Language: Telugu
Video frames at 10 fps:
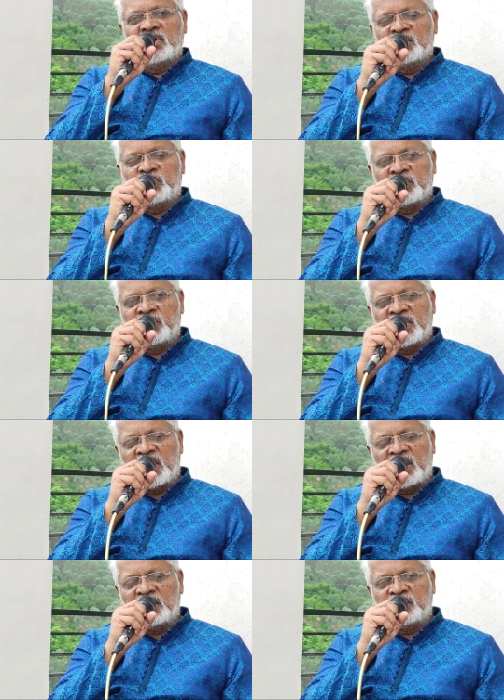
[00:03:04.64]
లేదు ప్రభా
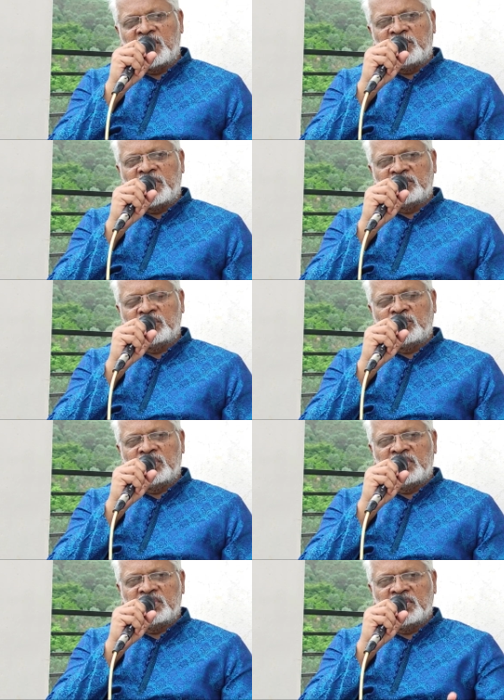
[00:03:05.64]
నాలాంటి వాడు
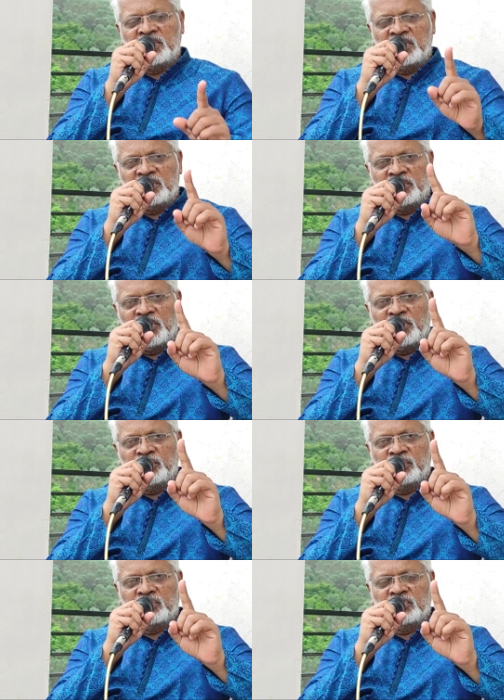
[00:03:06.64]
బ్రతకూడదంటే
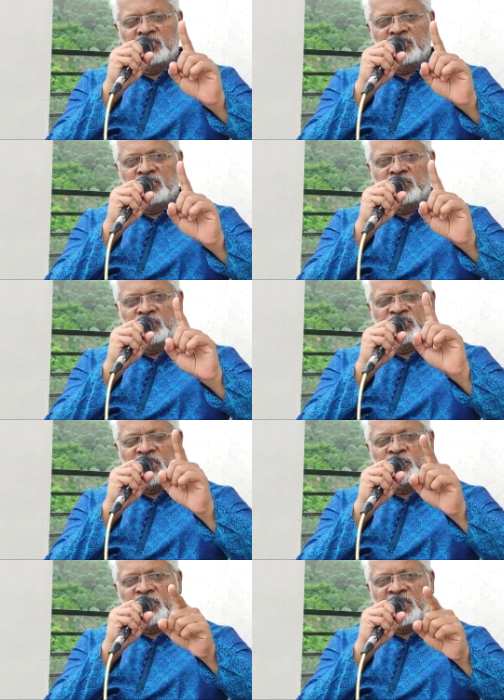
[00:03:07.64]
లేదు నువ్వు
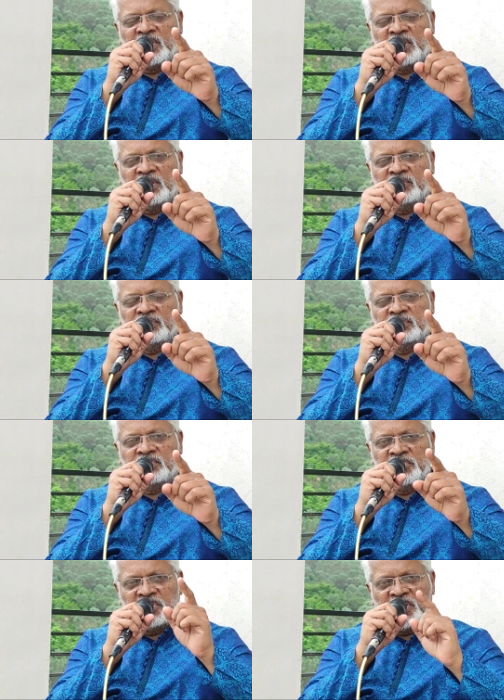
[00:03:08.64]
చనిపోనక్కర్లేదు
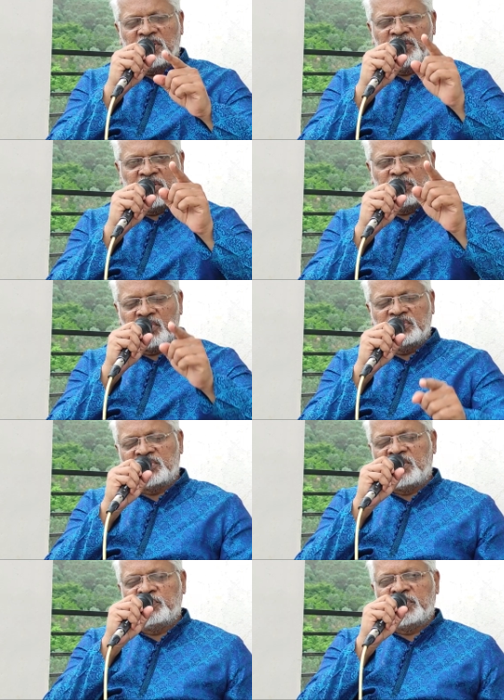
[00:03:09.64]
నేను నీ కొరకు
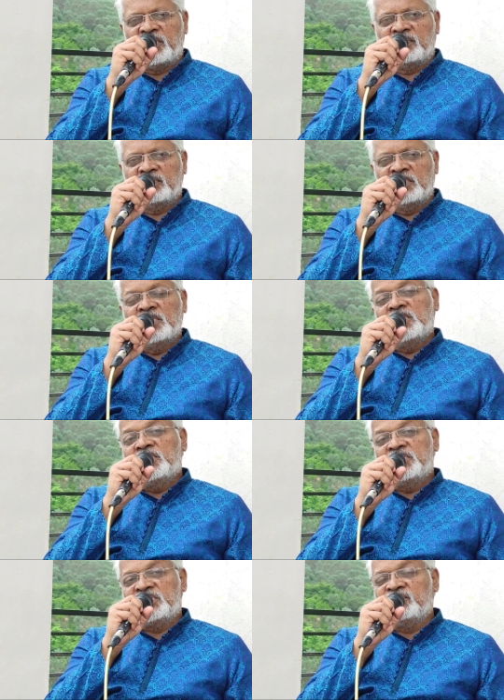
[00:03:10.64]
చనిపోయాను
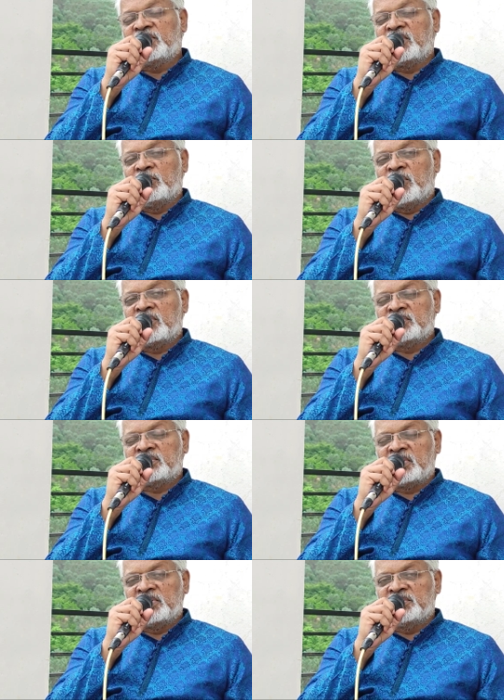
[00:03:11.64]
నీ జీవితాన్ని
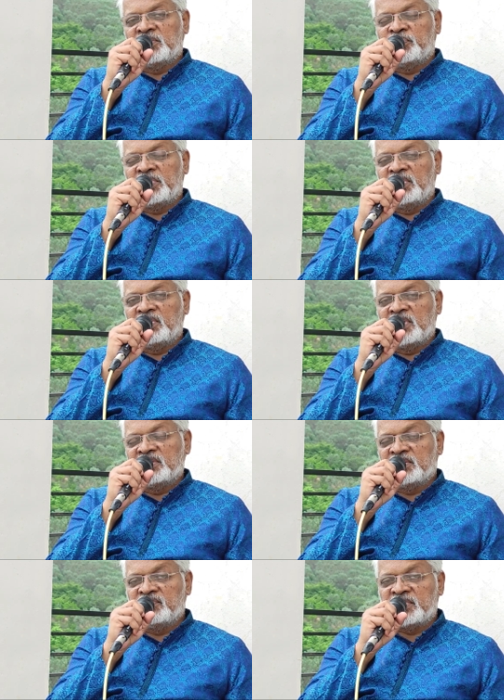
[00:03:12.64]
మారుస్తానని చెప్పి నా
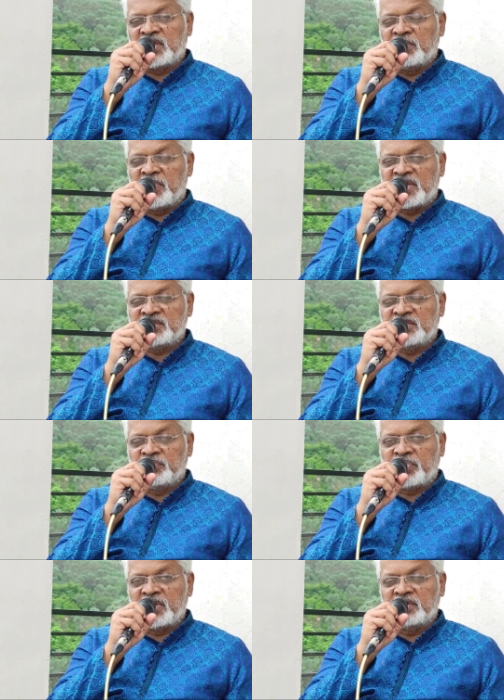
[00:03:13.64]
జీవితాన్ని మార్చే
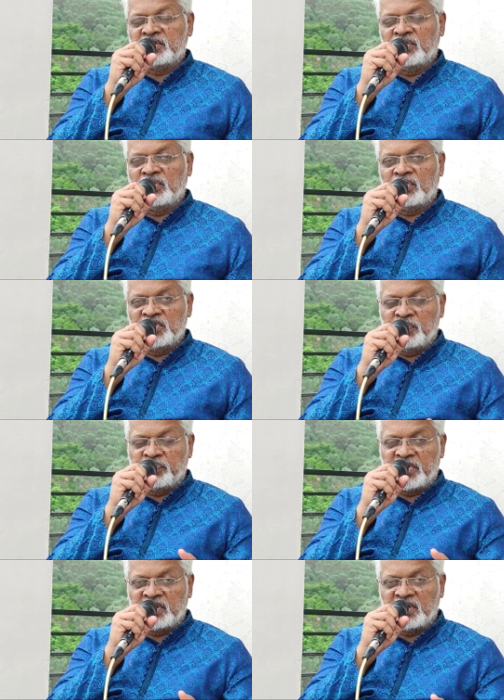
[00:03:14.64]
ప్రయత్నంలో
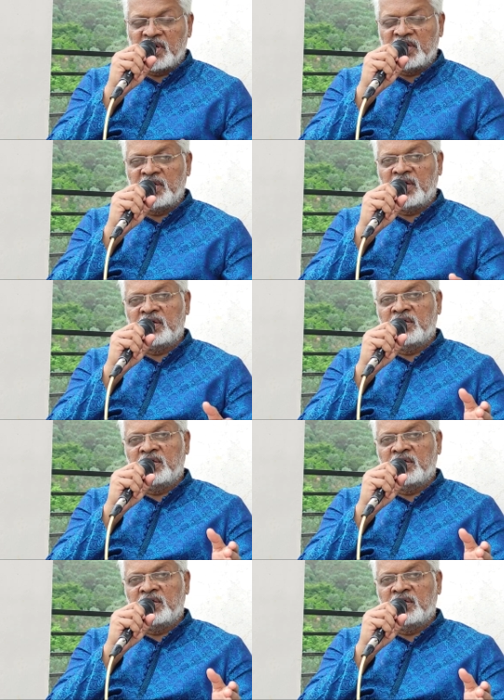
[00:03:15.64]
ఇప్పటికీ ఆయన